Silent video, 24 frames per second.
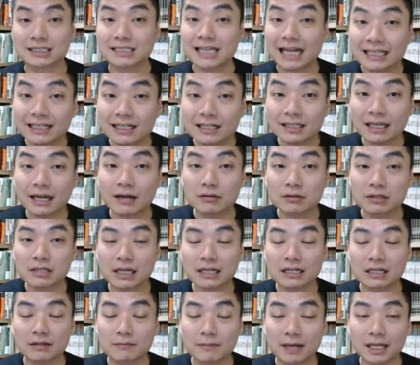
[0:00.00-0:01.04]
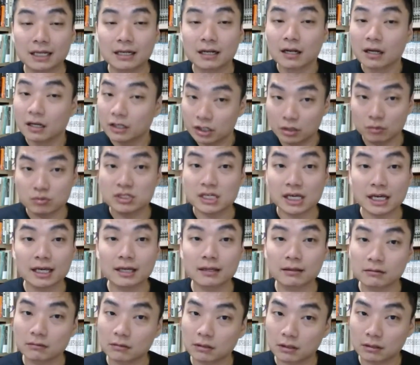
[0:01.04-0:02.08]
三个条件里面有
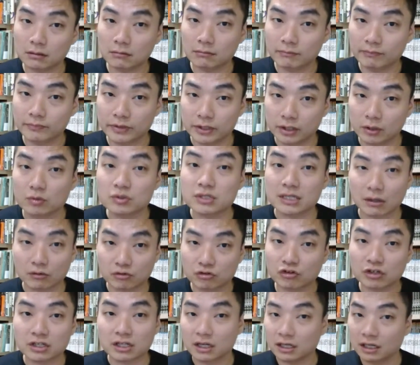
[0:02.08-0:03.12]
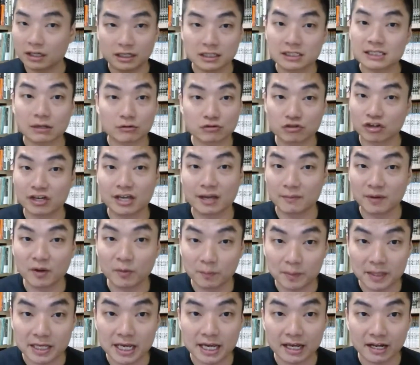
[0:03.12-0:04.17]
些有缴税的，可能小学也没
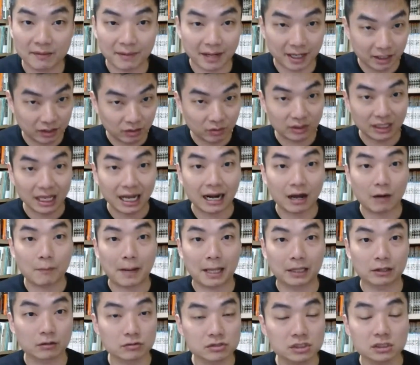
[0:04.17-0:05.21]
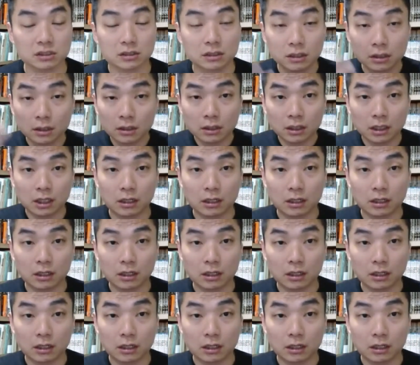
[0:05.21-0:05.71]
有毕业的嘛，很多大老板都是。